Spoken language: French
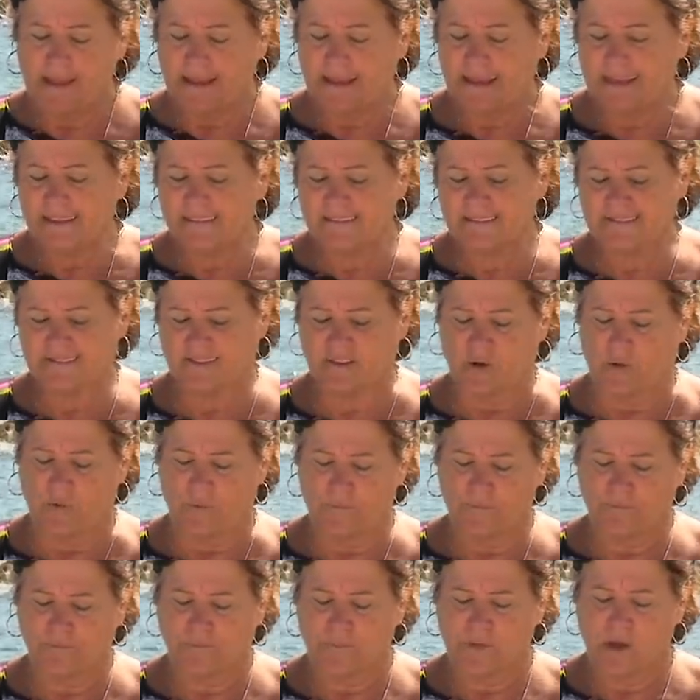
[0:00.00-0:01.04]
Question.
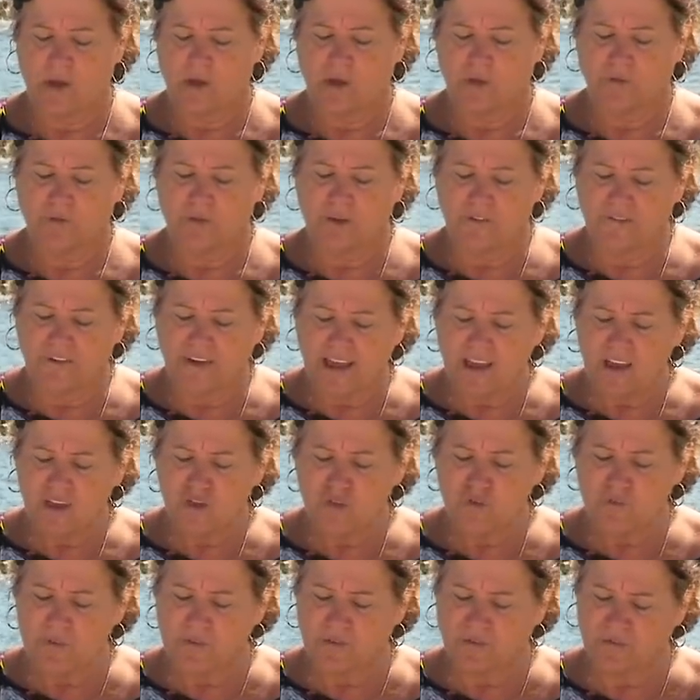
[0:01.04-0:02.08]

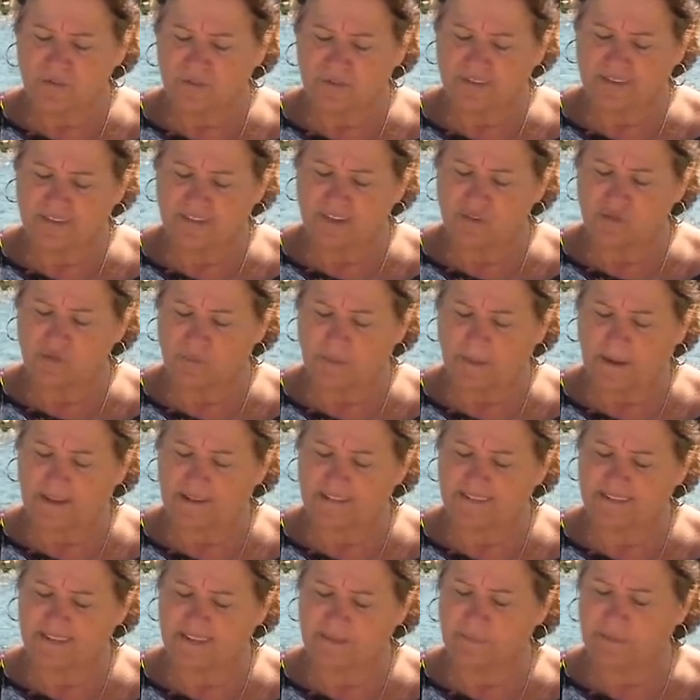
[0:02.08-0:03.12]
Devrais-je me soucier du
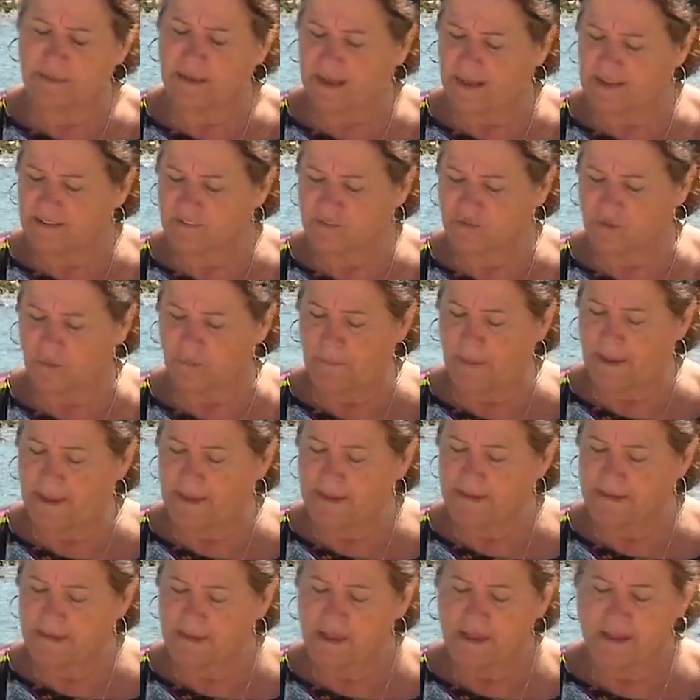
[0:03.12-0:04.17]
principe gras sur
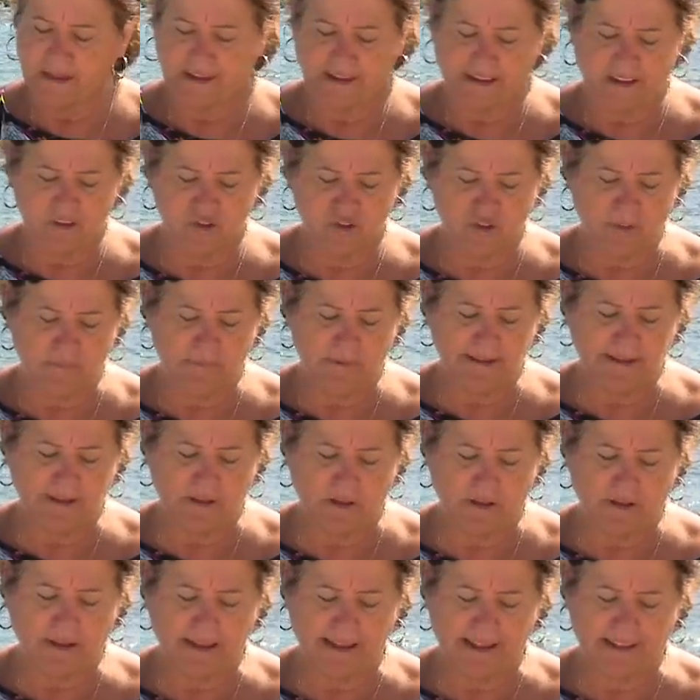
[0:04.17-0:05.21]
main quand j'applique
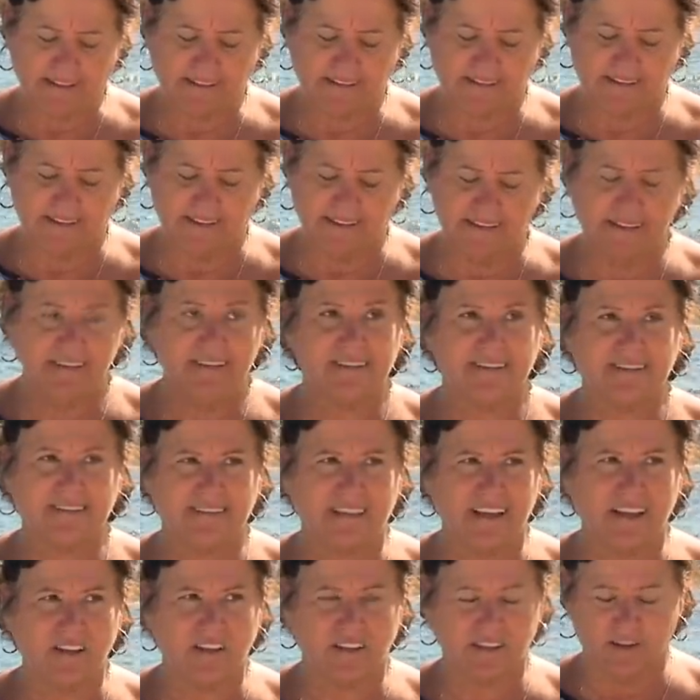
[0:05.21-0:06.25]
un glacis
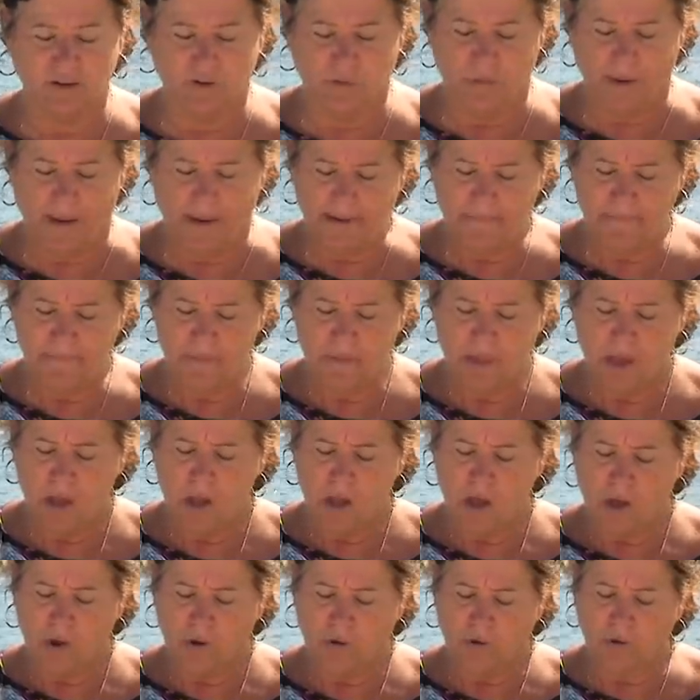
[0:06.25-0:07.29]
sans diluant
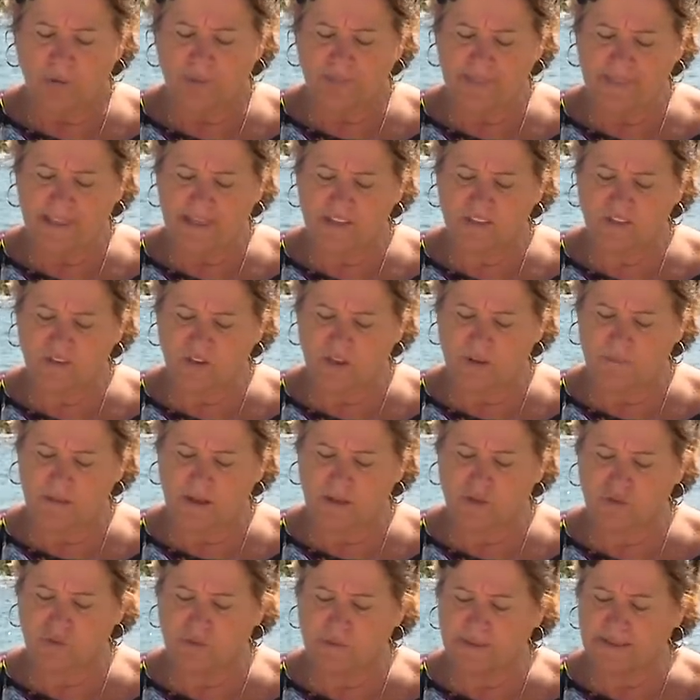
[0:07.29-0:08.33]
contenant
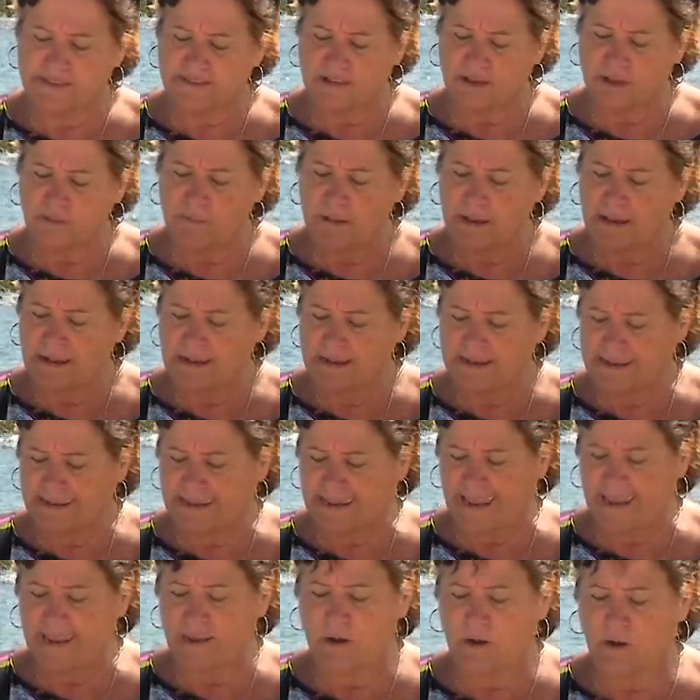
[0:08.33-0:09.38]
seulement du médium
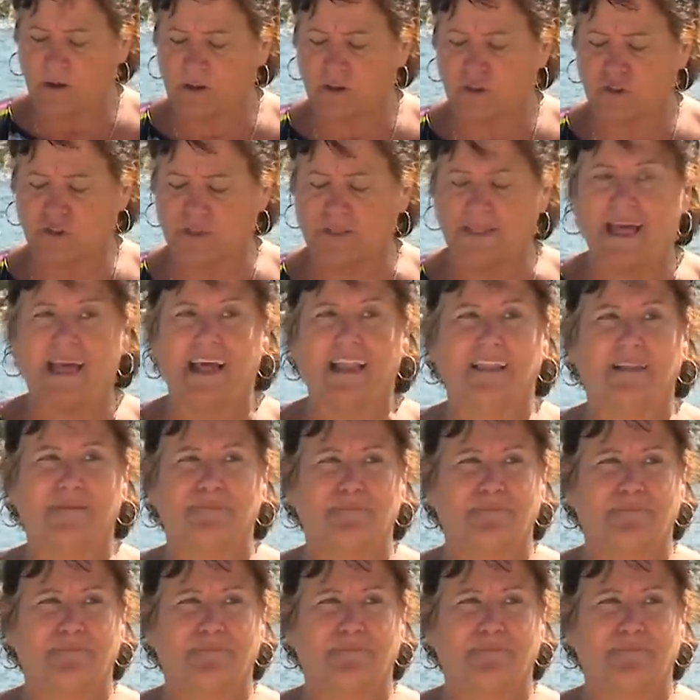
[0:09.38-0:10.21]
liquin original?